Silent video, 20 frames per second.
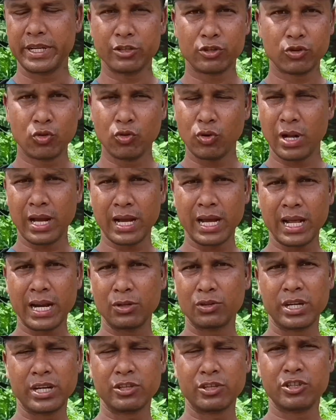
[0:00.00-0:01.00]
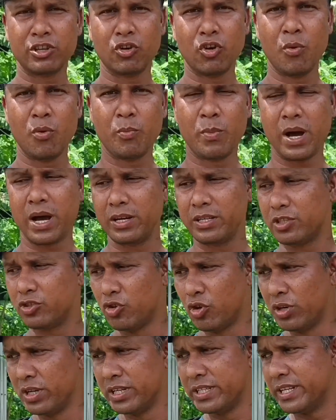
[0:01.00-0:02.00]
হচ্ছে গোলাকার ওদের হচ্ছে লম্বা যে
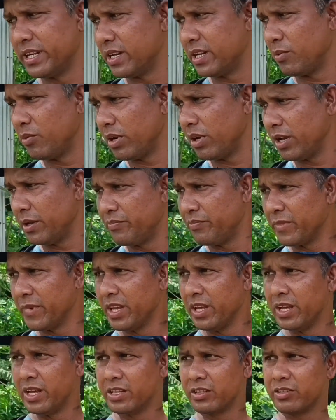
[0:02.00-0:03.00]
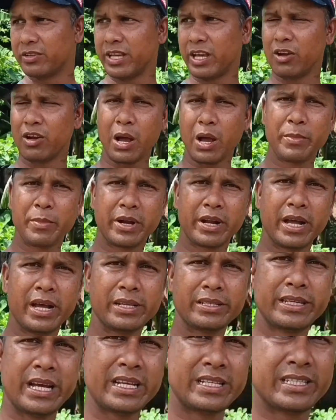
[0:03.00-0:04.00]
জংলি যেটা বলে তো যাই হোক আপনারা
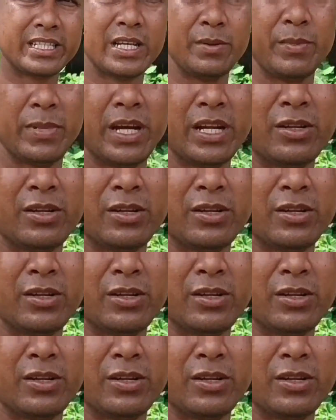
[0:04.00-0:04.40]
জাত চিনবেন